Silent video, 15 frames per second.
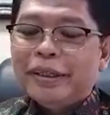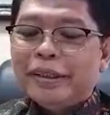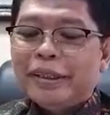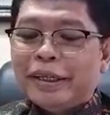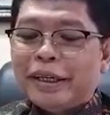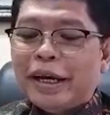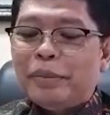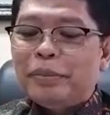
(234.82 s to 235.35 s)

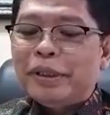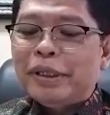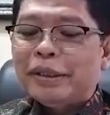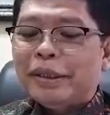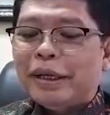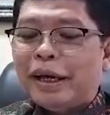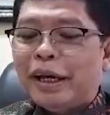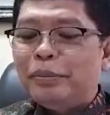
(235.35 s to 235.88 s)
3.
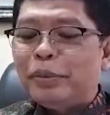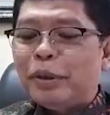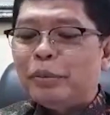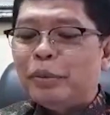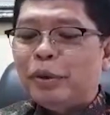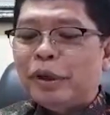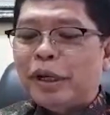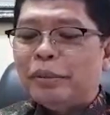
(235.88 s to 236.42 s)
Menyatakan
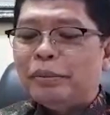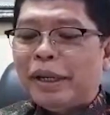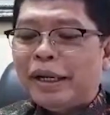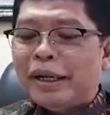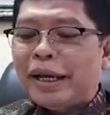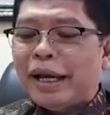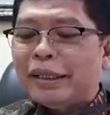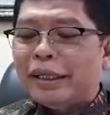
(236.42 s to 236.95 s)
permohonan
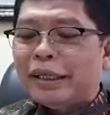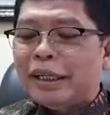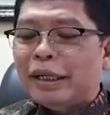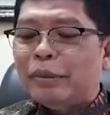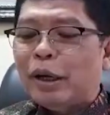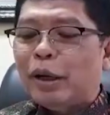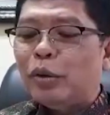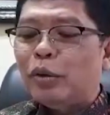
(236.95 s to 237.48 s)
merek atas
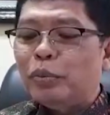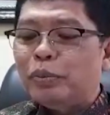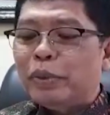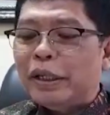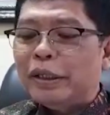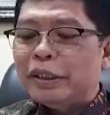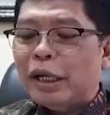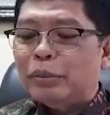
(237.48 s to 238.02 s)
nama
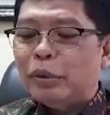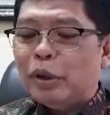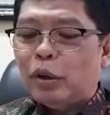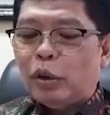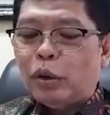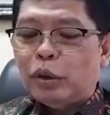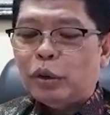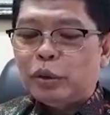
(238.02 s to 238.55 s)
Ruben
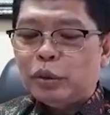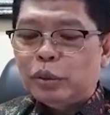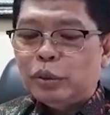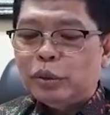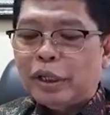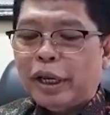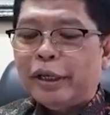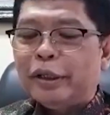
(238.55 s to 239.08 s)
Samuel
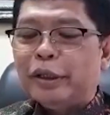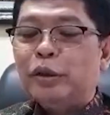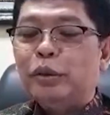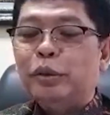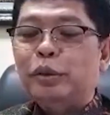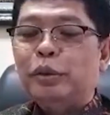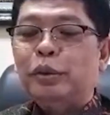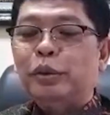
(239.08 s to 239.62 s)
Onsu
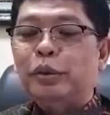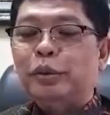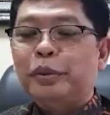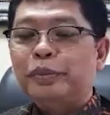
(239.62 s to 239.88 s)
yaitu